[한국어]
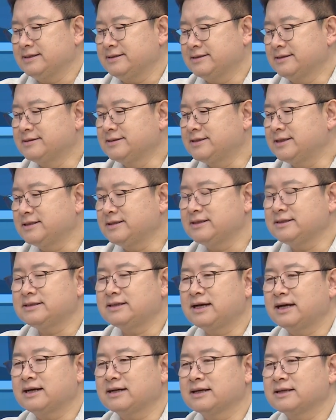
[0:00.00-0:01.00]
전체
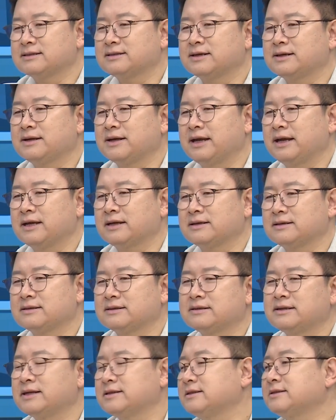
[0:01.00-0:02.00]
시장에서의 음. 그
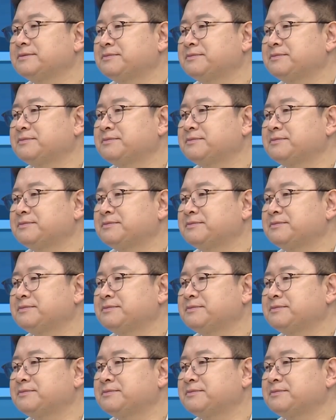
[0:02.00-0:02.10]
크레딧